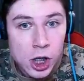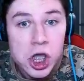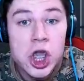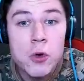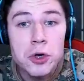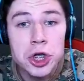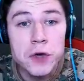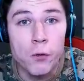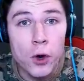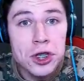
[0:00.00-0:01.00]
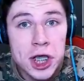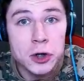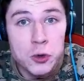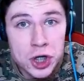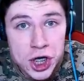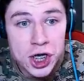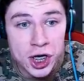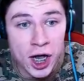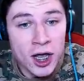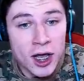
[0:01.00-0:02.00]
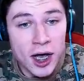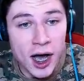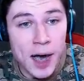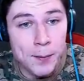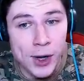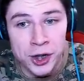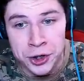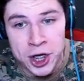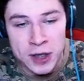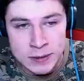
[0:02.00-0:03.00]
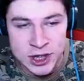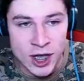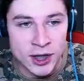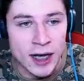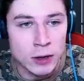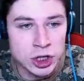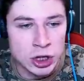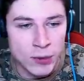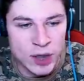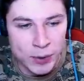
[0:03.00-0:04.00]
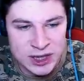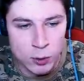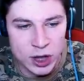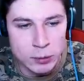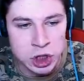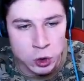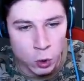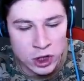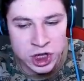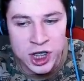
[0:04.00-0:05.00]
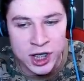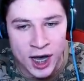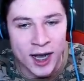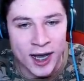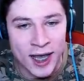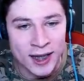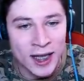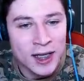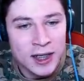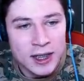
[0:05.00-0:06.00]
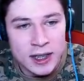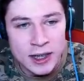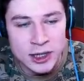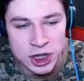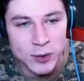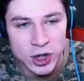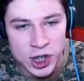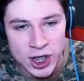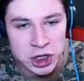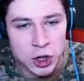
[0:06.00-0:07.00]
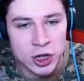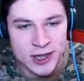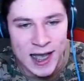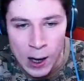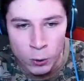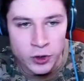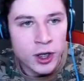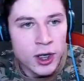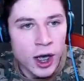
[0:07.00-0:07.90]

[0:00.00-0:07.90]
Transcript: и у него нету ника! Обалдеть не встать. Так, ну что ж, давайте посмотрим, что же и как это, и с чем это едят. Что это за аккаунт?